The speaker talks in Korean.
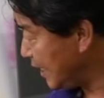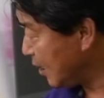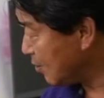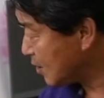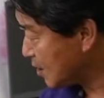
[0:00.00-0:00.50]

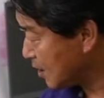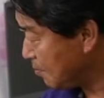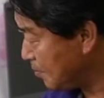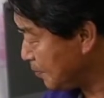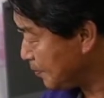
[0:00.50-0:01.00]

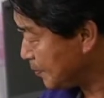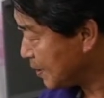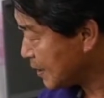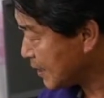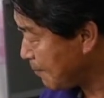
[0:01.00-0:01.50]

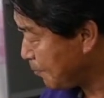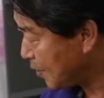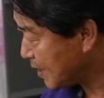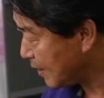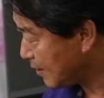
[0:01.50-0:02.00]

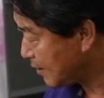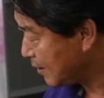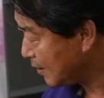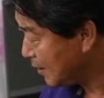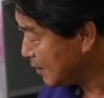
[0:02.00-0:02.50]
0.3%
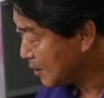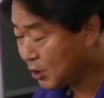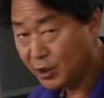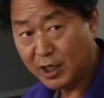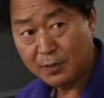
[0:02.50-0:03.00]

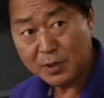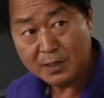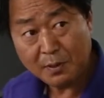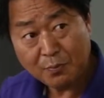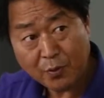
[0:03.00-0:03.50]
천일염이
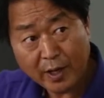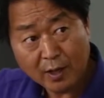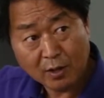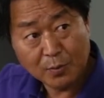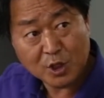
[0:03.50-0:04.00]
1 1예
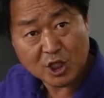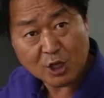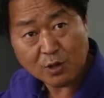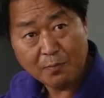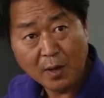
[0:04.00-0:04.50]
그러면
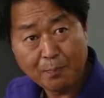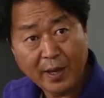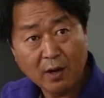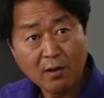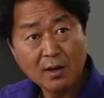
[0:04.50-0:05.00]
최소한 몇
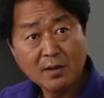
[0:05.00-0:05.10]
배요?